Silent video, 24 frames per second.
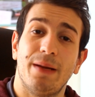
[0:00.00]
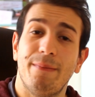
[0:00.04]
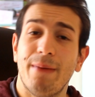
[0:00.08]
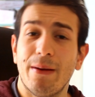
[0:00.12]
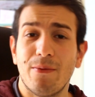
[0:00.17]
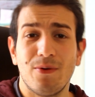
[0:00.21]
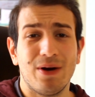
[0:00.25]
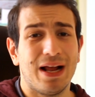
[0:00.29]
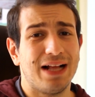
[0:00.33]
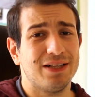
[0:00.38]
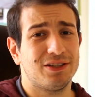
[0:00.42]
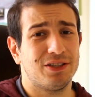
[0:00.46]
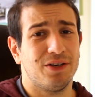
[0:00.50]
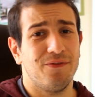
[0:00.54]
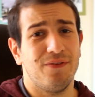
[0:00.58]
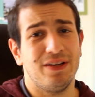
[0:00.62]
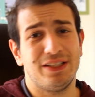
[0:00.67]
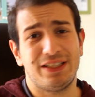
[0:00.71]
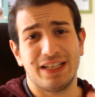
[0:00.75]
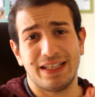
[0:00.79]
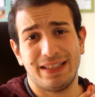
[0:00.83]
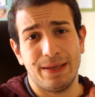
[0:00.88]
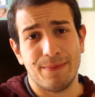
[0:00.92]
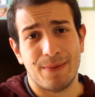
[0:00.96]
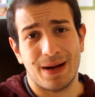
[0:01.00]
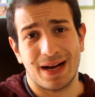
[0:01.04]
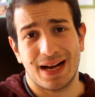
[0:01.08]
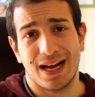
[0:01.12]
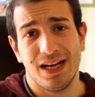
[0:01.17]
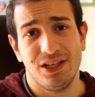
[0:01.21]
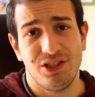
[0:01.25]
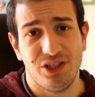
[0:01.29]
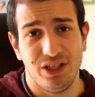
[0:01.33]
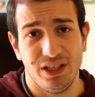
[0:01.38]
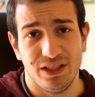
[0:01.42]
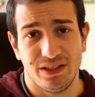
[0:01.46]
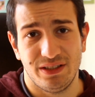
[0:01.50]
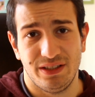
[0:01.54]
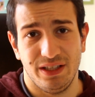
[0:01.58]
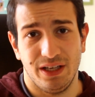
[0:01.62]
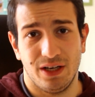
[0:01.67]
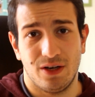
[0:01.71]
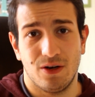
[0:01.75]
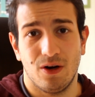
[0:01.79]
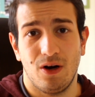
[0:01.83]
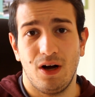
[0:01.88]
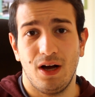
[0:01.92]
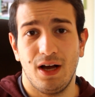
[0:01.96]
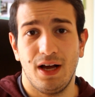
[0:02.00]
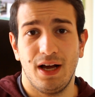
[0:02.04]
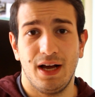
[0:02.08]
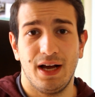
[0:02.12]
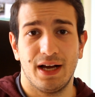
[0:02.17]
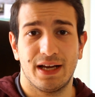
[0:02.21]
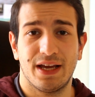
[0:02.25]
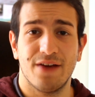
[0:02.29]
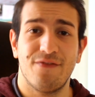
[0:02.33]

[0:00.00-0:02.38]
abbiamo un altro invece a tema calcistico eh,